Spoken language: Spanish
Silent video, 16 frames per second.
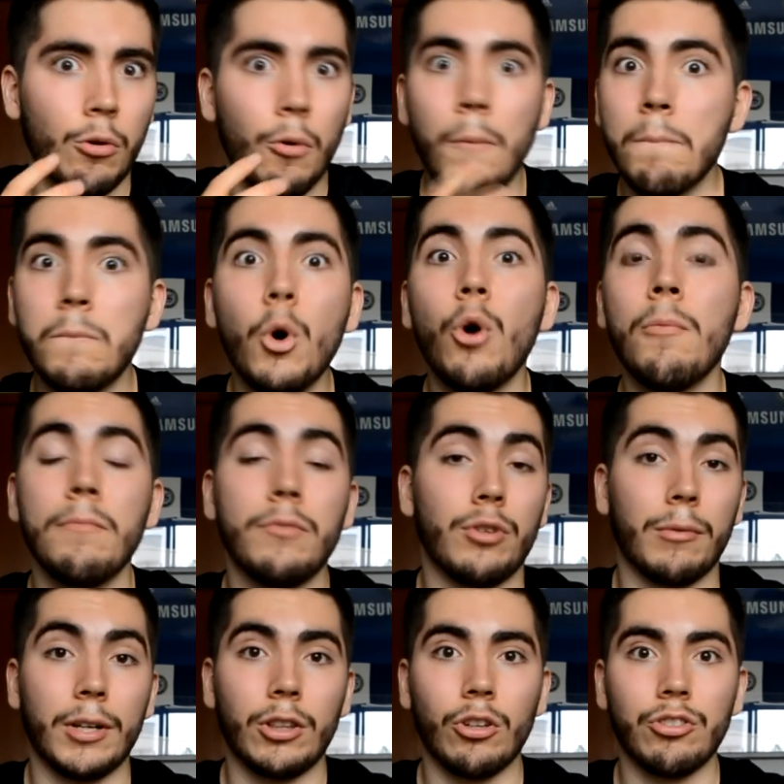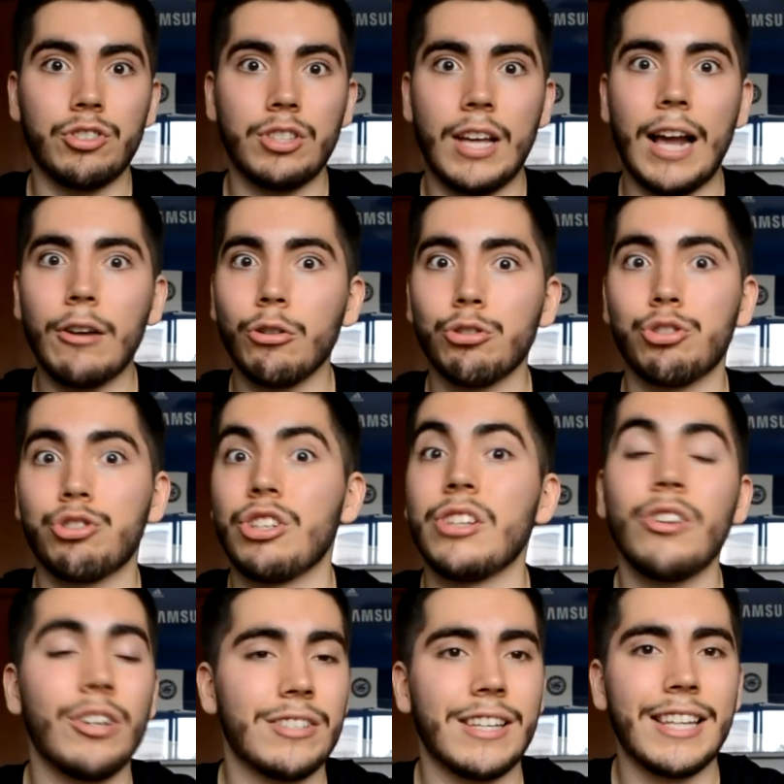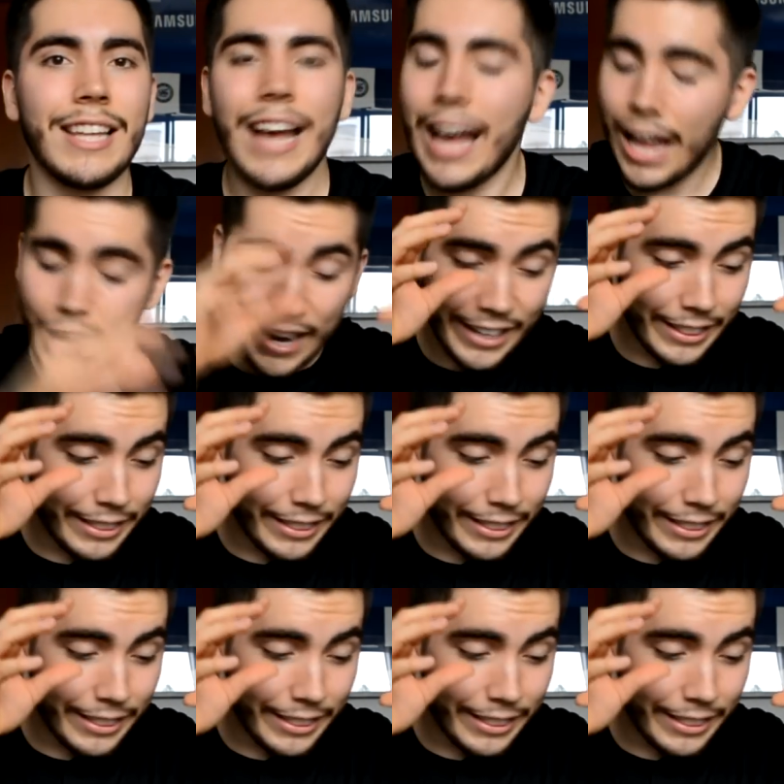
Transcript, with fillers: un boom, sobre todo si algo sucedió ese día,